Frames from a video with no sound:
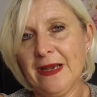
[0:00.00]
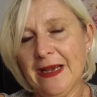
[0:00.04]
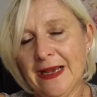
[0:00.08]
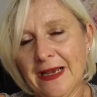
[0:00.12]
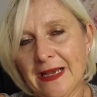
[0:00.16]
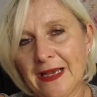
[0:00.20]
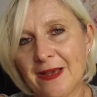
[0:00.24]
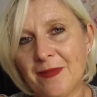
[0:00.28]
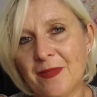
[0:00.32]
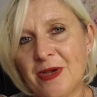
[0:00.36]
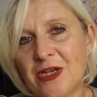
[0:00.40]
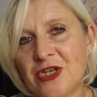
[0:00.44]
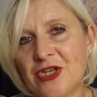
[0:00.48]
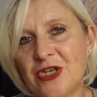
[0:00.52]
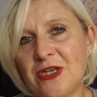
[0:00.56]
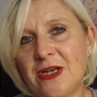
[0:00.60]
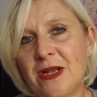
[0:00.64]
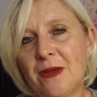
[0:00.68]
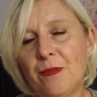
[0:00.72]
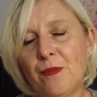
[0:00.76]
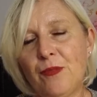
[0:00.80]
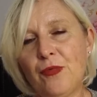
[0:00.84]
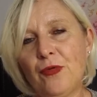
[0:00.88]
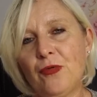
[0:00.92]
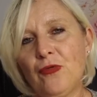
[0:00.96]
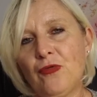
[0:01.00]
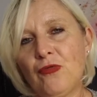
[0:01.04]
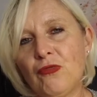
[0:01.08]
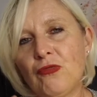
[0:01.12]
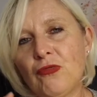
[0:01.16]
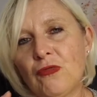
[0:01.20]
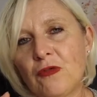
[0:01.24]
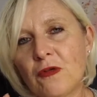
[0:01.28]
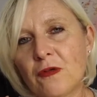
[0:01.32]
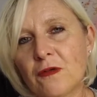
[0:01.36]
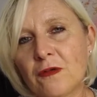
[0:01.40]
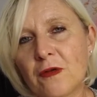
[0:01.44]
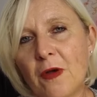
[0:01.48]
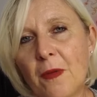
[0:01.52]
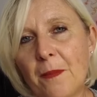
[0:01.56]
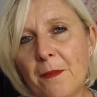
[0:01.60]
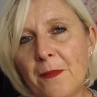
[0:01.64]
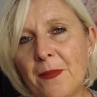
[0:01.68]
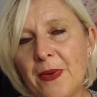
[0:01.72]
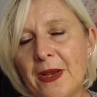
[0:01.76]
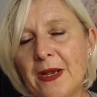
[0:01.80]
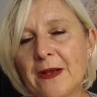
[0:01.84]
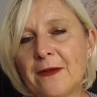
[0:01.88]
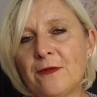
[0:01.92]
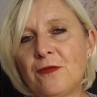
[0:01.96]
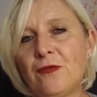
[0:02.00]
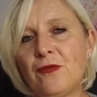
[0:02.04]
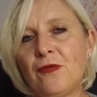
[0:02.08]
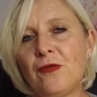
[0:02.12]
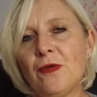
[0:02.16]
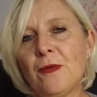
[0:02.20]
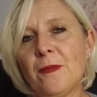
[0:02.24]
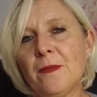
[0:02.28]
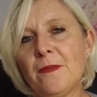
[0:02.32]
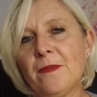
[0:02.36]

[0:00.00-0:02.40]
Imagine un peu tout ce temps perdu,